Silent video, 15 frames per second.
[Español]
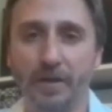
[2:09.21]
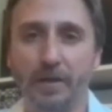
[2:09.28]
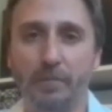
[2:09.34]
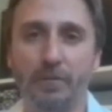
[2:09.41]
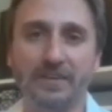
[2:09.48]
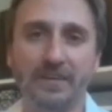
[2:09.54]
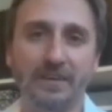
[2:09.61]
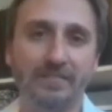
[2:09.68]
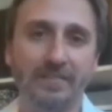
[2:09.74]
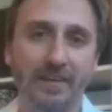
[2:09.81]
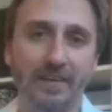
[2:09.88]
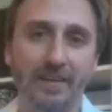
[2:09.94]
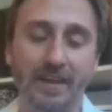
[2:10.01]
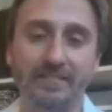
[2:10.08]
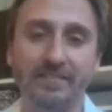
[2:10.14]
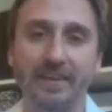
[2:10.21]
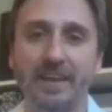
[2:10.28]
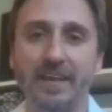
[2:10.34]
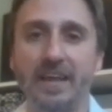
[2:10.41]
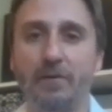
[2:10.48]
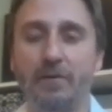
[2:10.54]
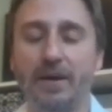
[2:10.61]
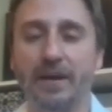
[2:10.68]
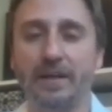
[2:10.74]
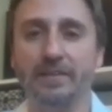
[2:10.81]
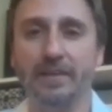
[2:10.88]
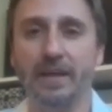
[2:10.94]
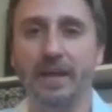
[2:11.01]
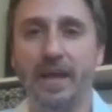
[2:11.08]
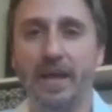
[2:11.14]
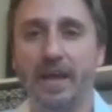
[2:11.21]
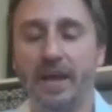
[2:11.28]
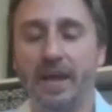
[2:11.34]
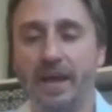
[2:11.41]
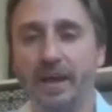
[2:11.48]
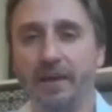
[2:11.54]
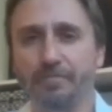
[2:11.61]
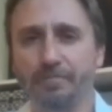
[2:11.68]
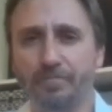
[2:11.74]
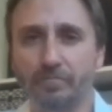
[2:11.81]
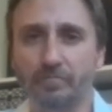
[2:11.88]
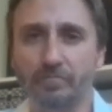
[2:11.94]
más allá de la sequía y la bajante en